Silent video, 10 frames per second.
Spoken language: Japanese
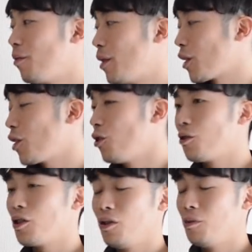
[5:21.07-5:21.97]
めちゃくちゃ
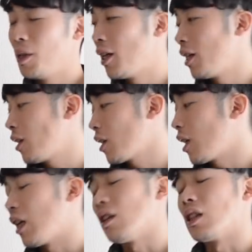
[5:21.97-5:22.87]
有名な一着
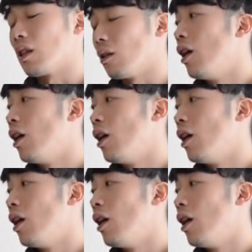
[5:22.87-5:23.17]
があるんですけど、